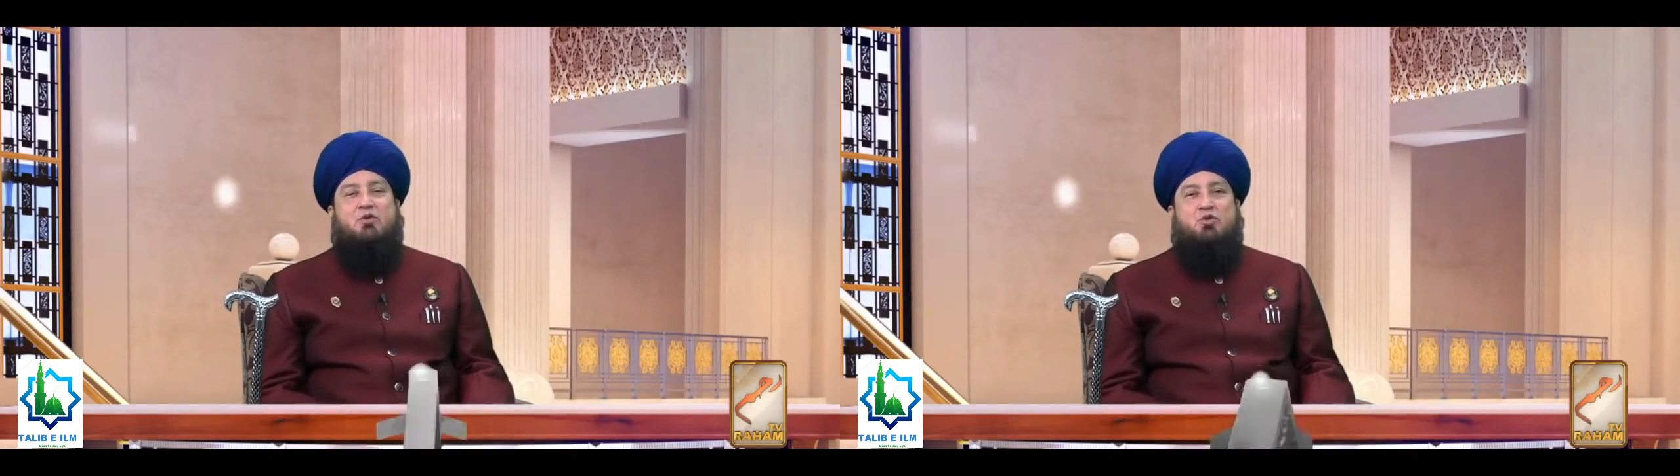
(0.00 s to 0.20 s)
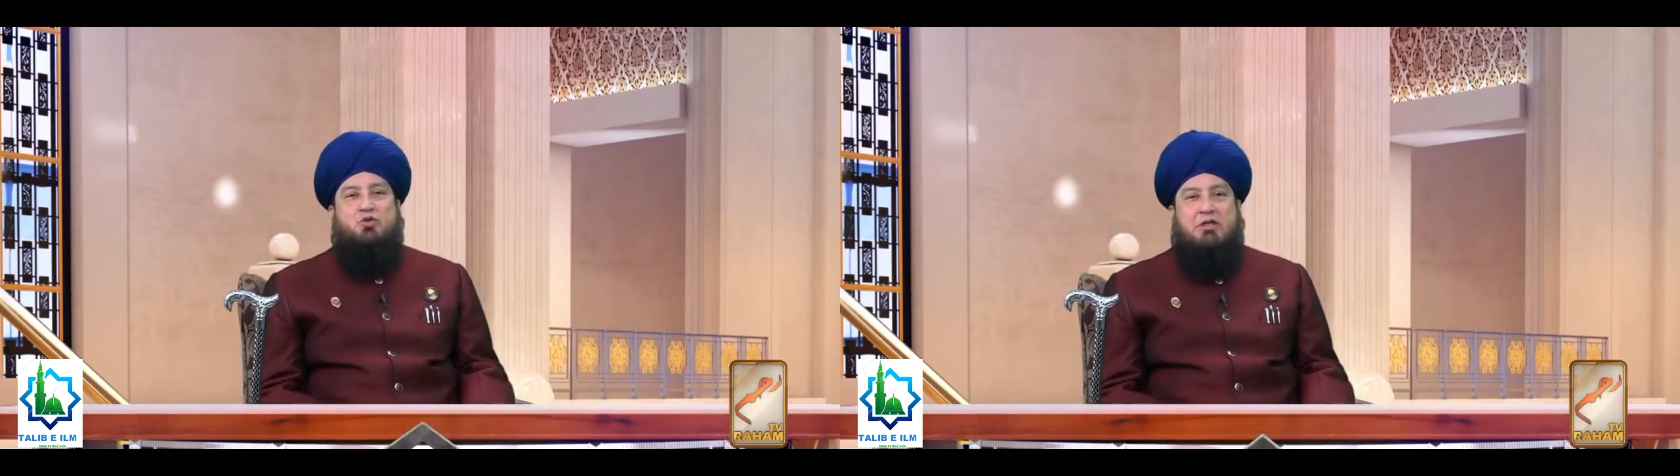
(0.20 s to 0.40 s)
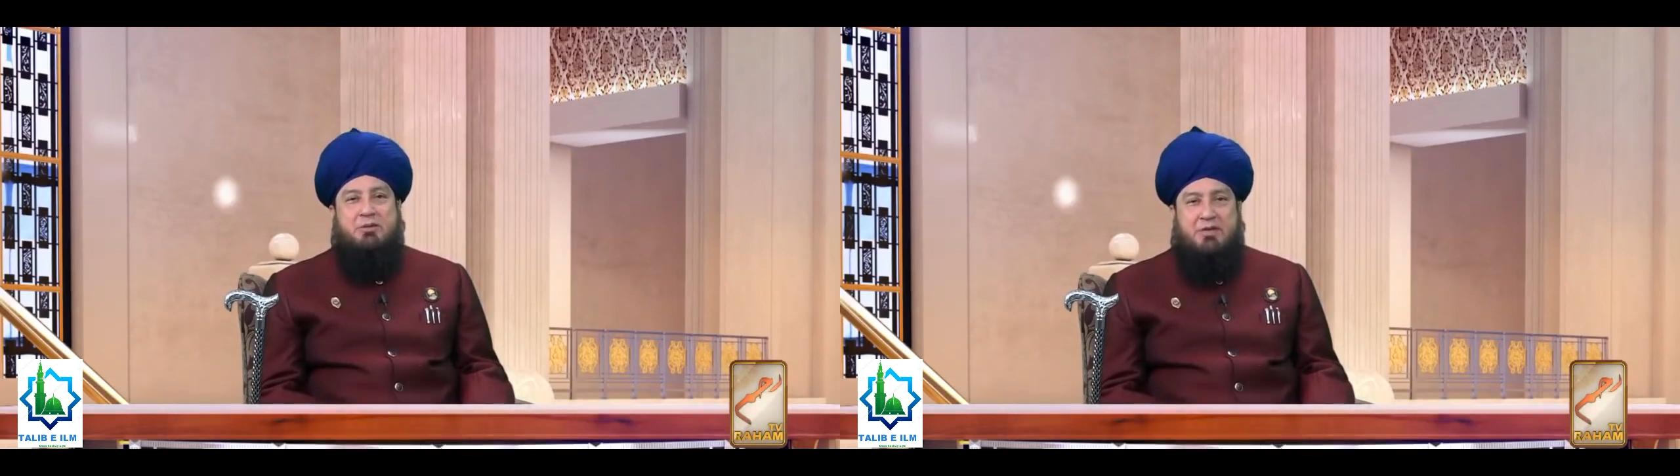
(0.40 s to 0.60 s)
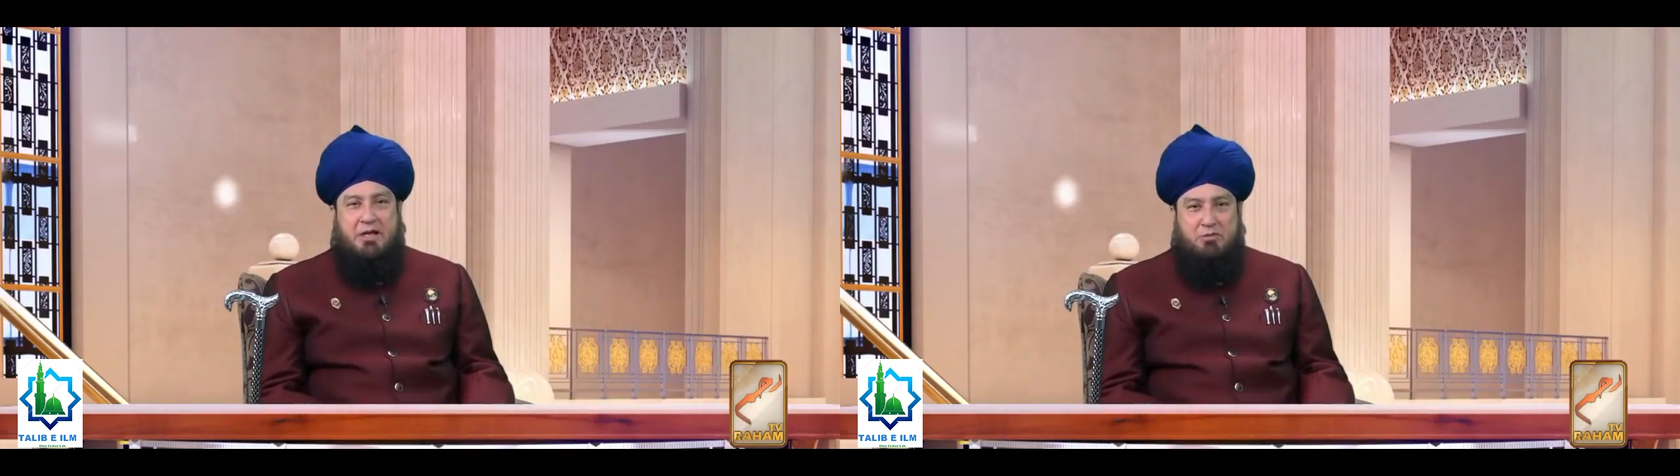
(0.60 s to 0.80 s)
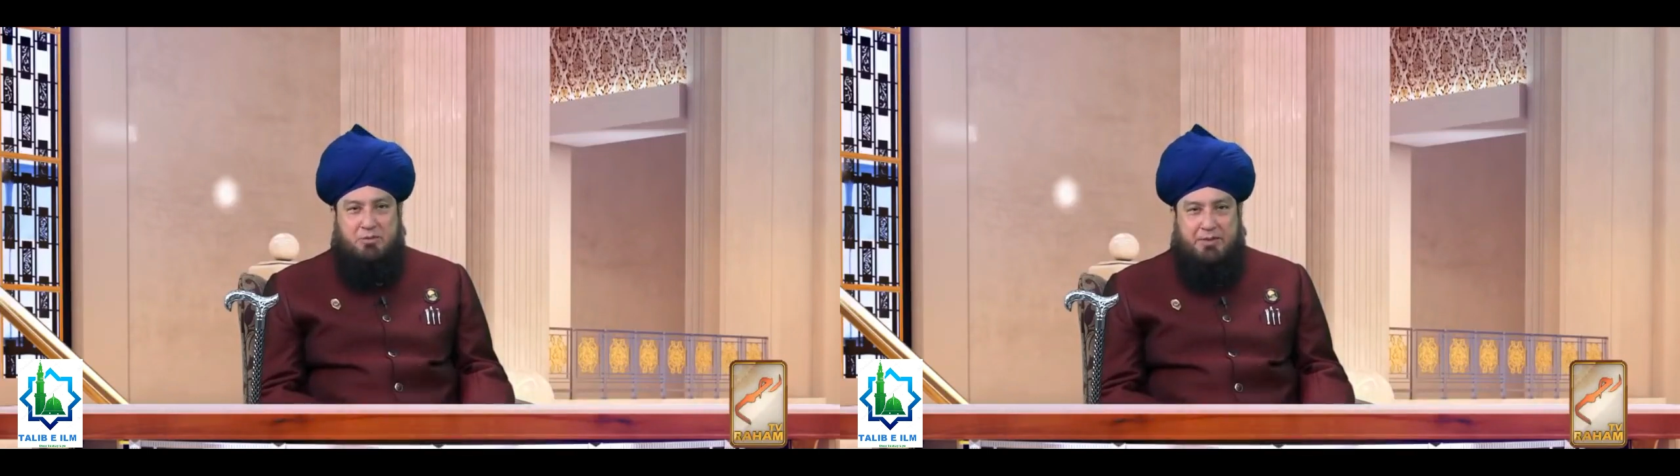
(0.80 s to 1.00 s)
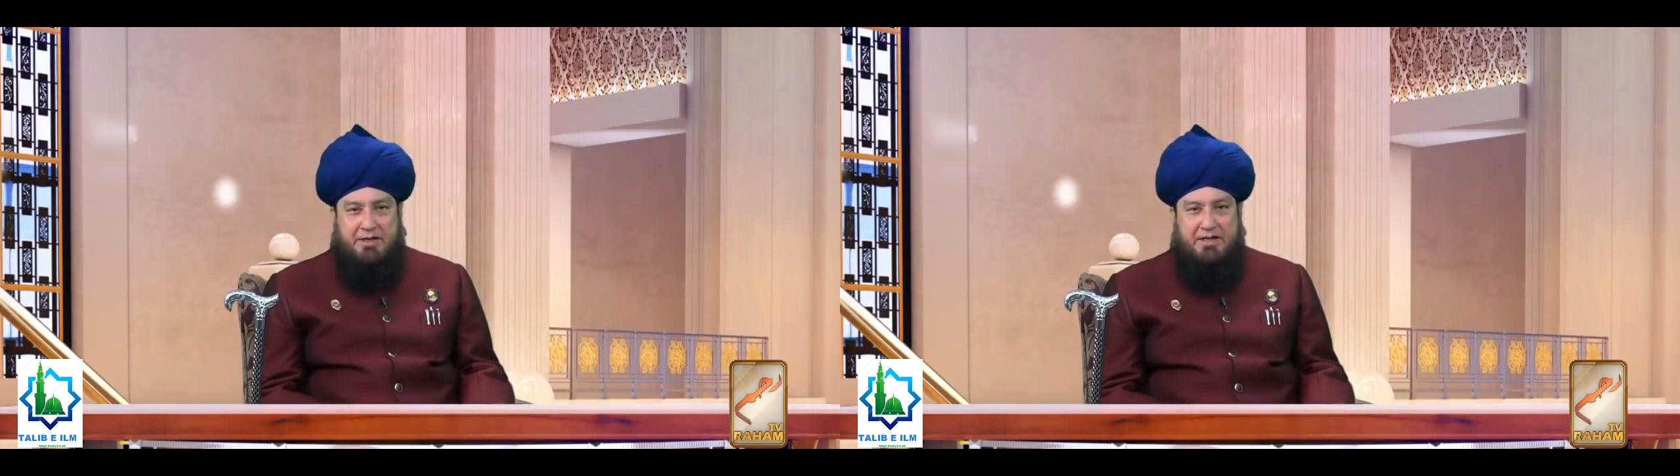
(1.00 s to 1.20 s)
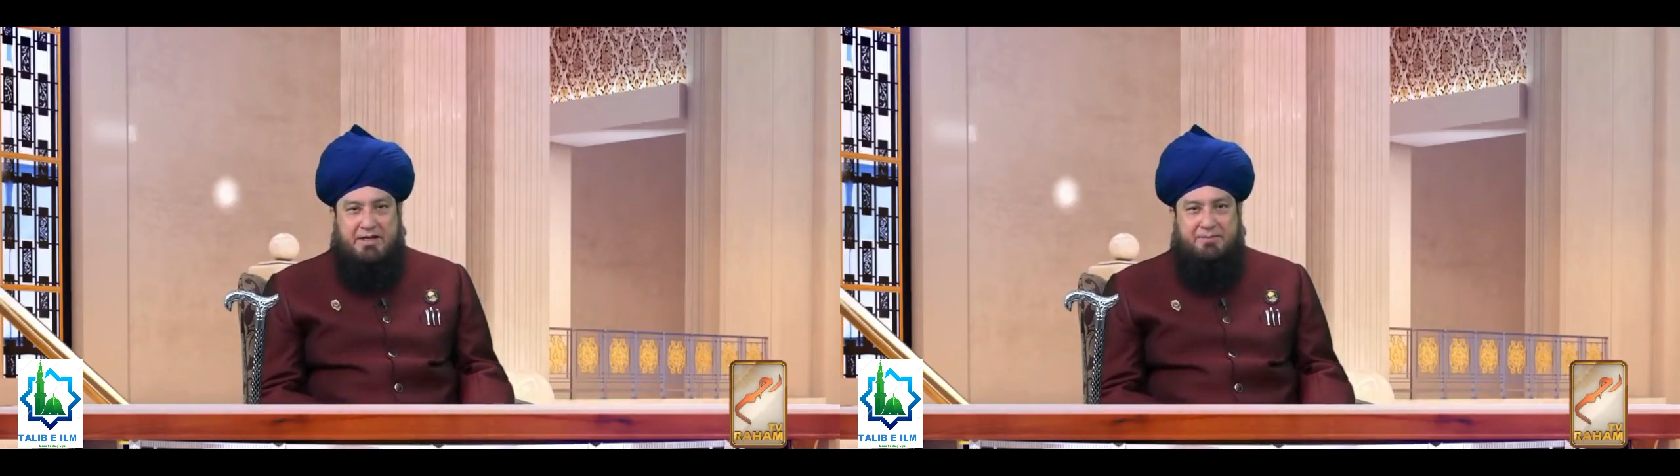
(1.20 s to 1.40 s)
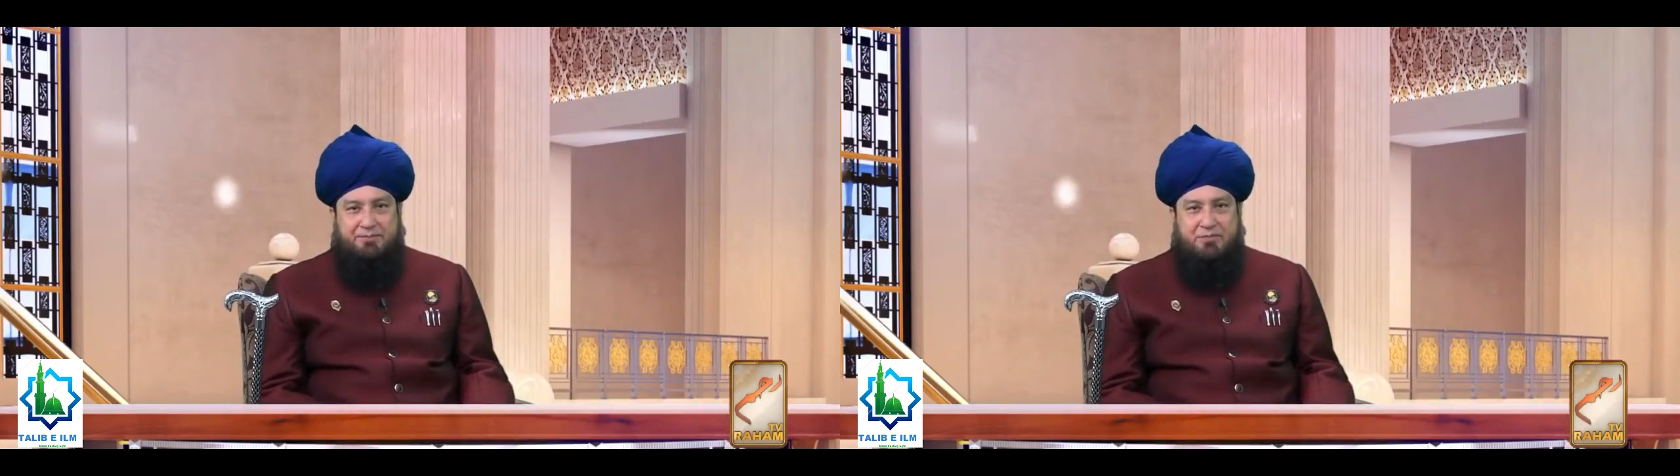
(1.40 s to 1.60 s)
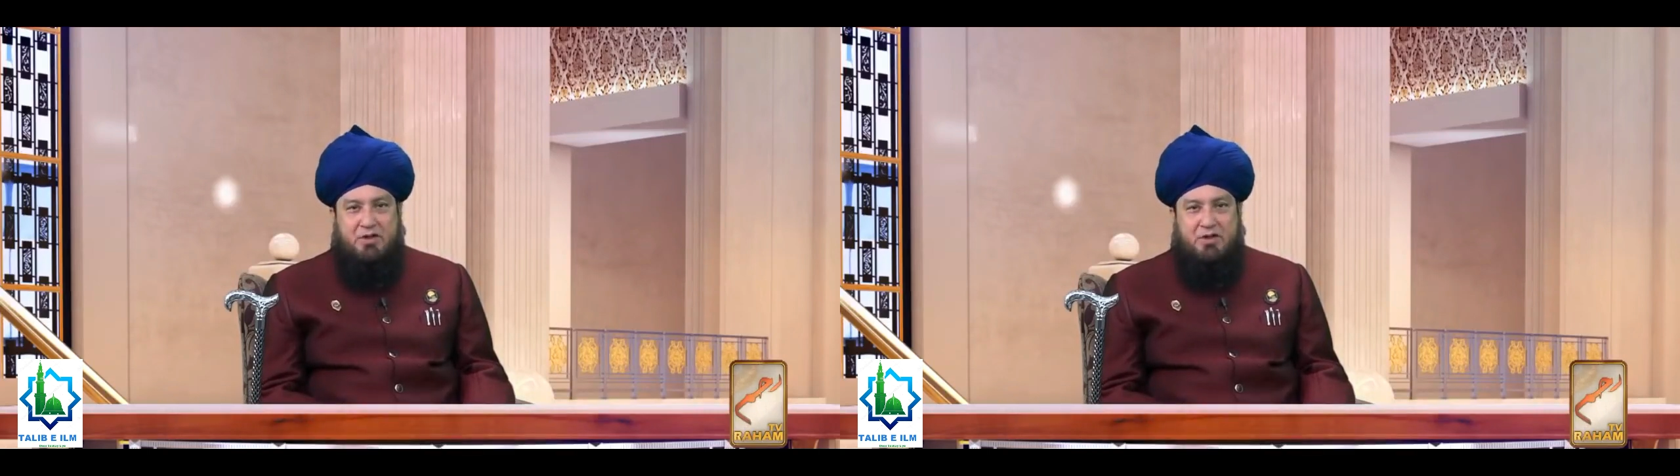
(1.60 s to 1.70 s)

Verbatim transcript: पर दुरुद इब्राहिमी पढ़ना है